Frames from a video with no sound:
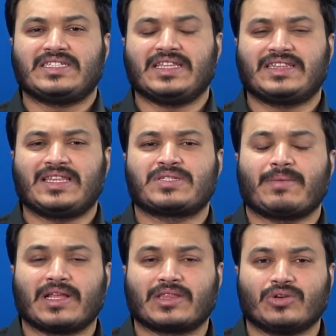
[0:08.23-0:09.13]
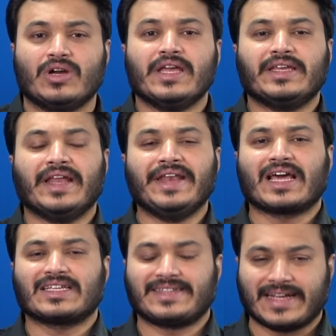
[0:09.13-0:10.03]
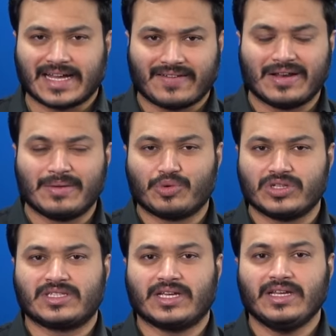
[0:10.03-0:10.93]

సిద్ధం సభలతో ఎన్నికల శంకారావాన్ని పూరిస్తే